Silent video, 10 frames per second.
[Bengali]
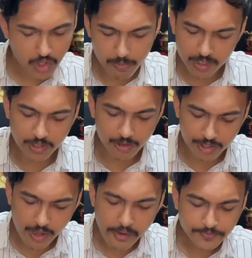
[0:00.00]
বেশ ভালো
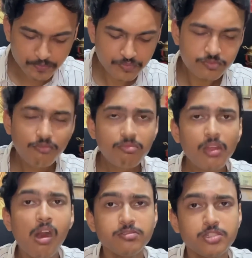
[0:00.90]
খেতে
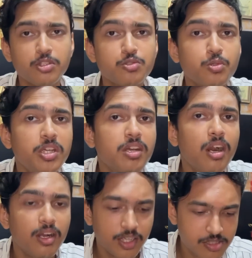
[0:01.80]
যেহেতু সুইট
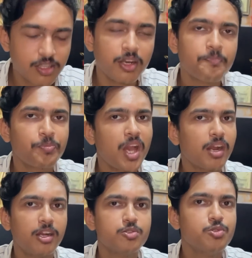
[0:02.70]
গার্লিক চিকেন
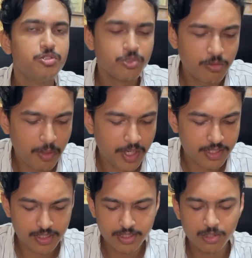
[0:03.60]
হালকাটি সুইট সুইট ব্যাপার
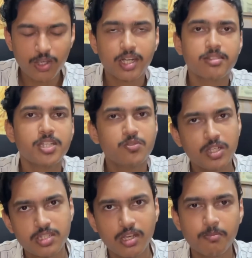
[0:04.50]
আছে আর যেহেতু একটা শেজওয়ান
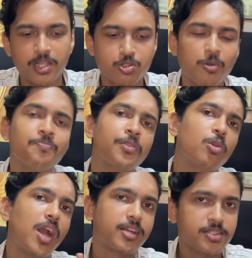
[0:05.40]
চিকেন পাচ্ছ তো
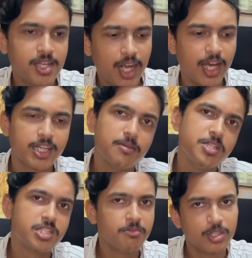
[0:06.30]
একটা ছাল একটা
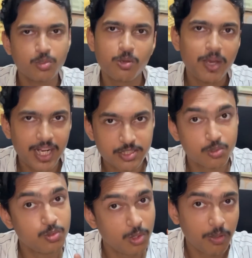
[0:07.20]
মিষ্টি মানে দুটো ব্যালেন্স
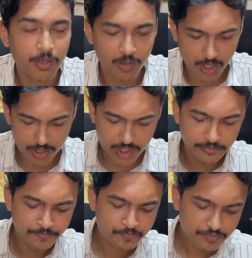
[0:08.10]
সুন্দরভাবে করা হয়েছে
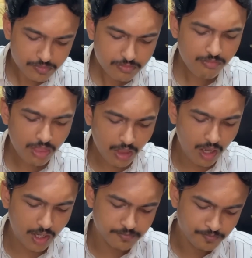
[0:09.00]

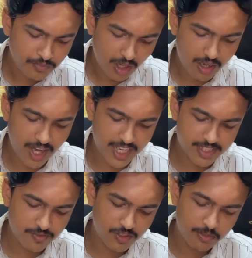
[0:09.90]
আর
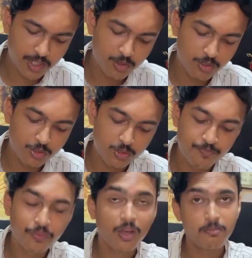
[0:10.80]
রাইসের ফ্লেভারগুলো কিন্তু
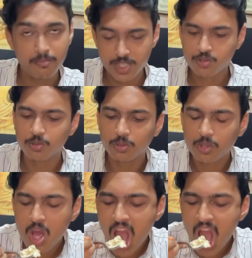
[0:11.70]
বেশ সুন্দর